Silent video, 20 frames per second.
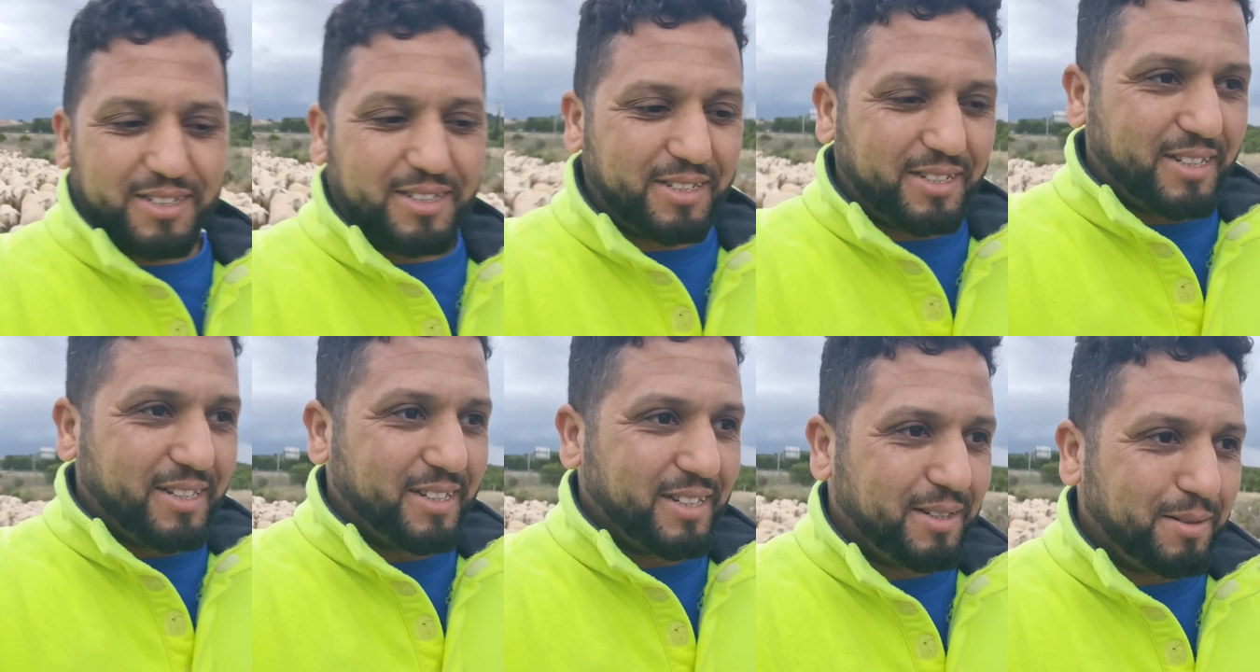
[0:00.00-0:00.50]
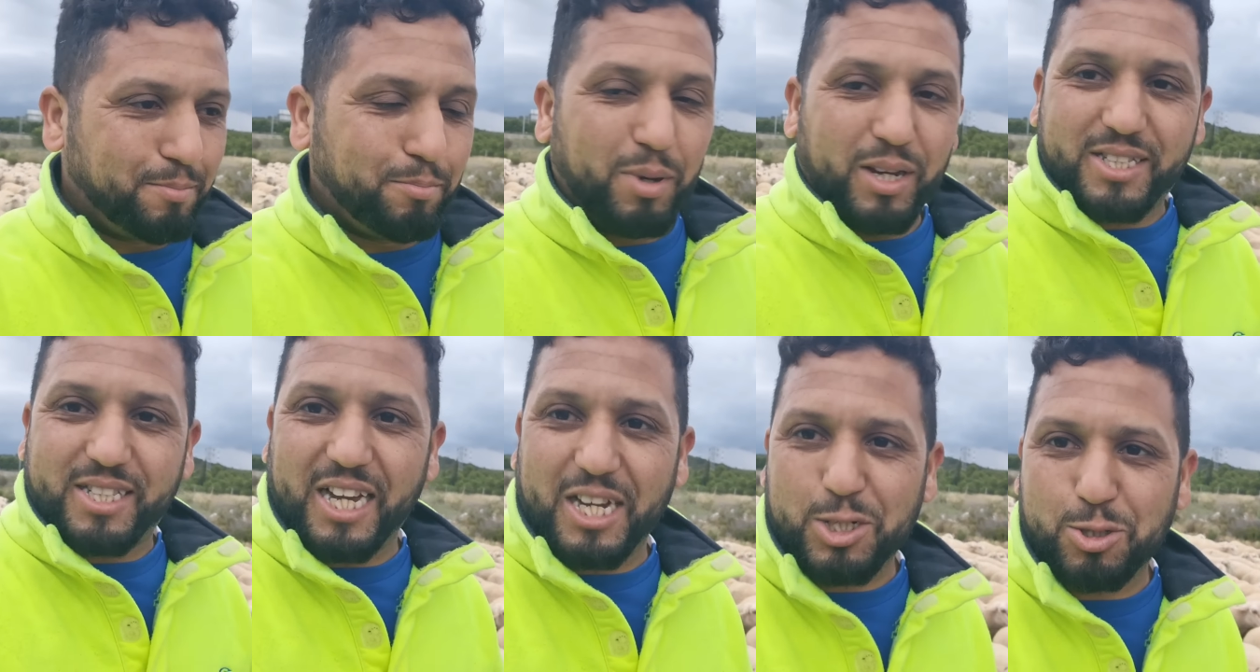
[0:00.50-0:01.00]
أه
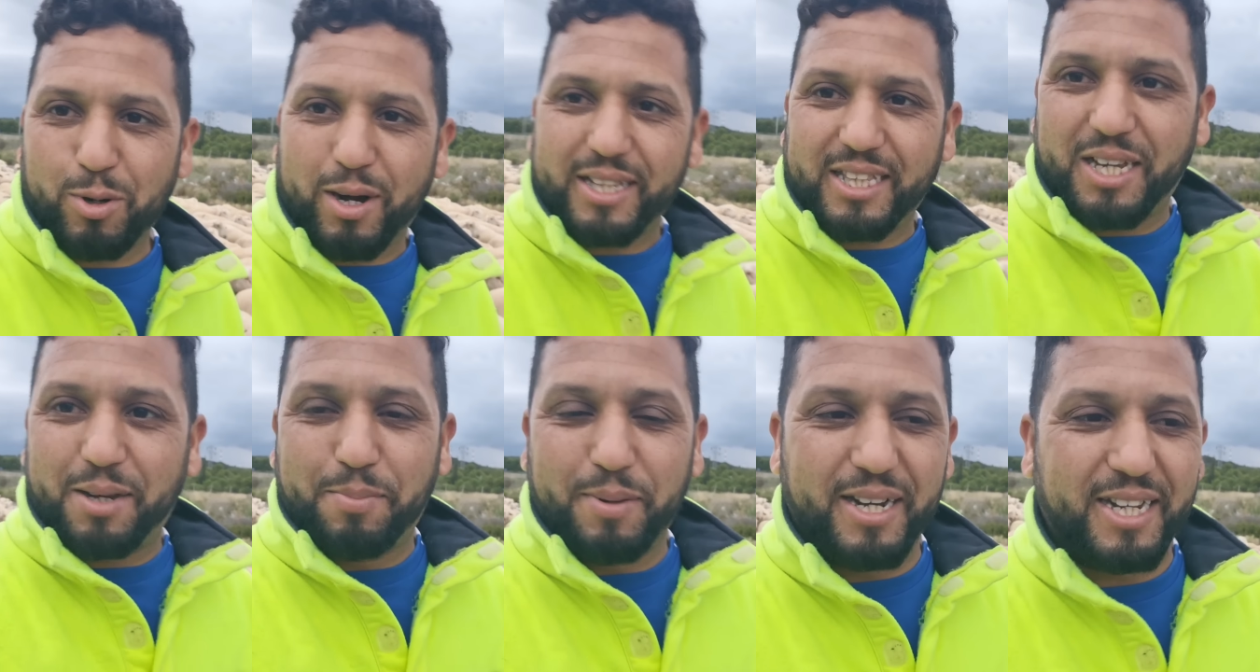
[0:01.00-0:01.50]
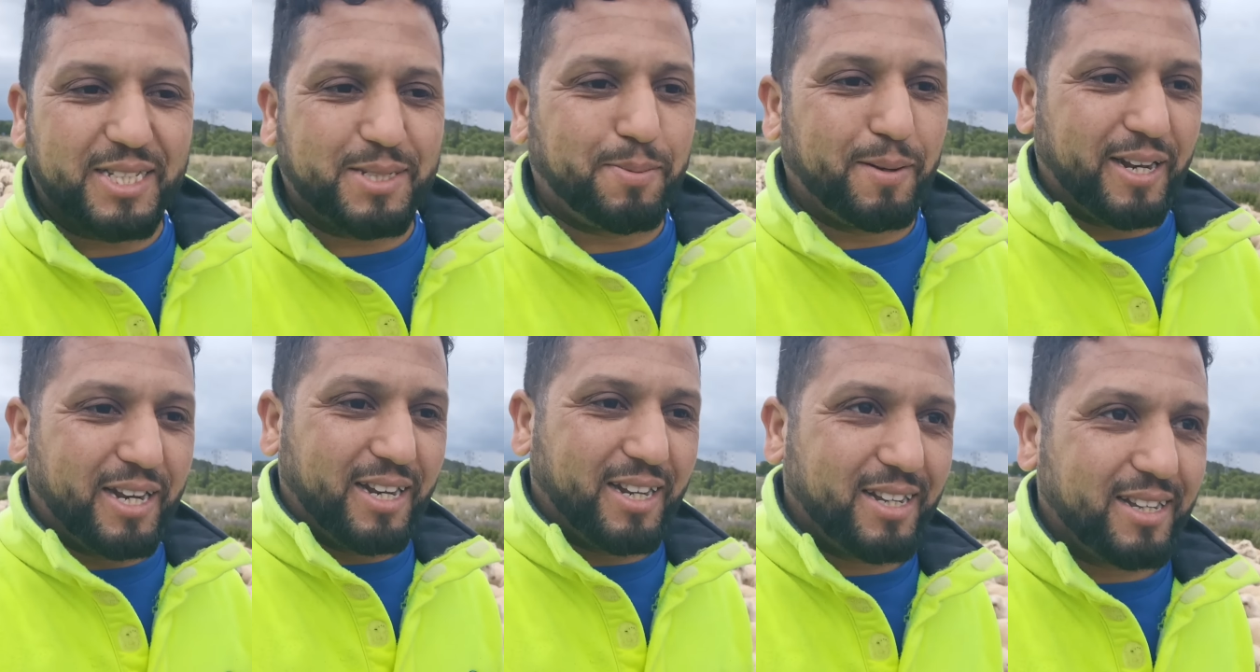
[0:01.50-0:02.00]
ميساج واضح
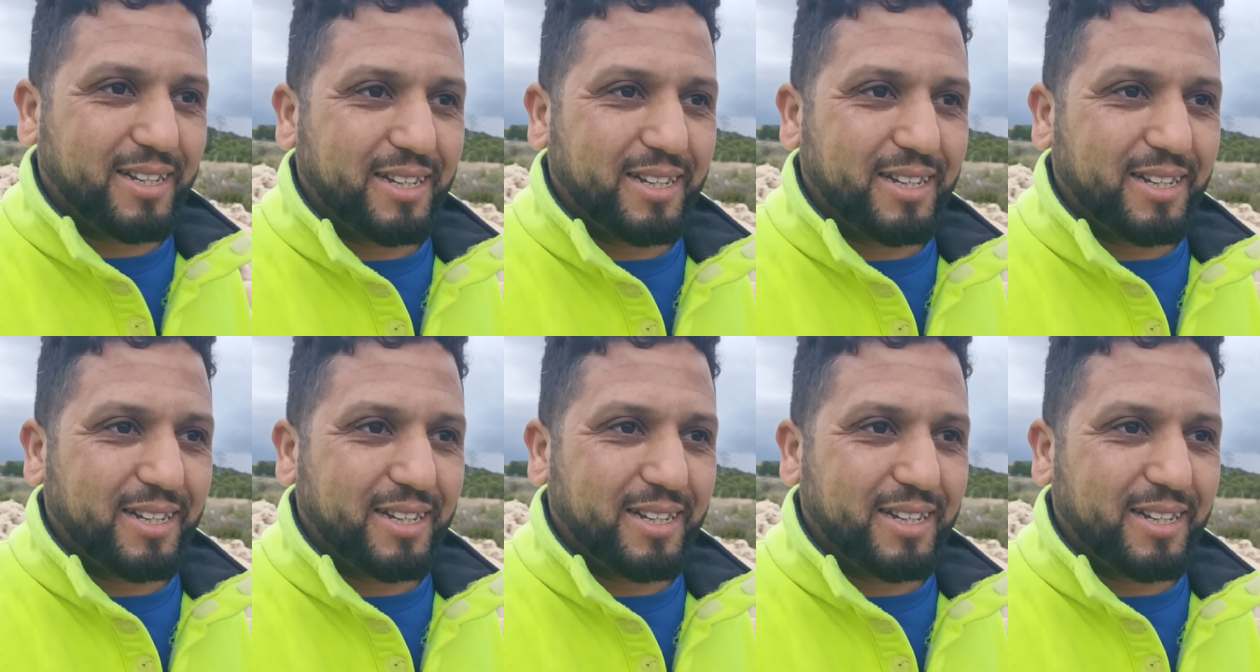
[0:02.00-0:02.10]
بالنسبه